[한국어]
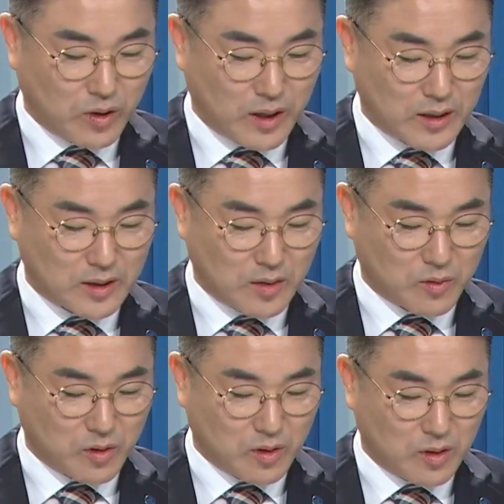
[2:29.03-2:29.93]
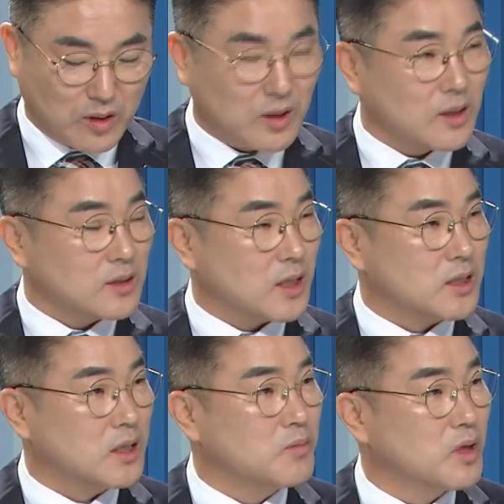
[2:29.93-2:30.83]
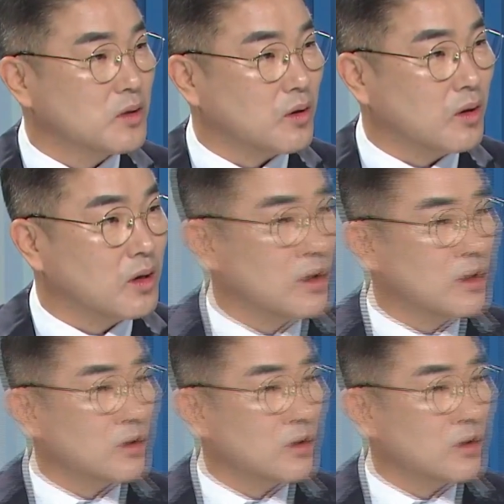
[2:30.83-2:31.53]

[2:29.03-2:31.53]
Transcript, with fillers: 불꽃과의 싸움으로 사실 힘들고